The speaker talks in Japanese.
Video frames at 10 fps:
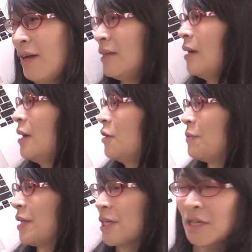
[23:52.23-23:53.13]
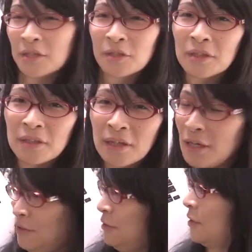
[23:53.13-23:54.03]
大体 F までしかし、
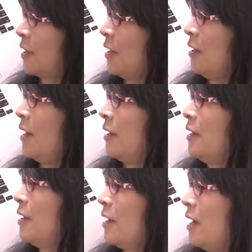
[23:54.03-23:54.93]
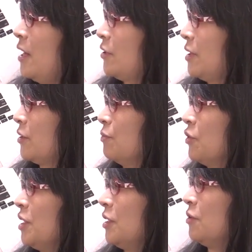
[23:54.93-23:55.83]
F から
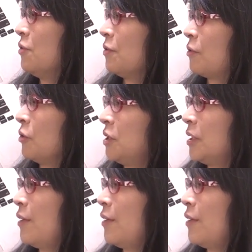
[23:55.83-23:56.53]
RFV のこっち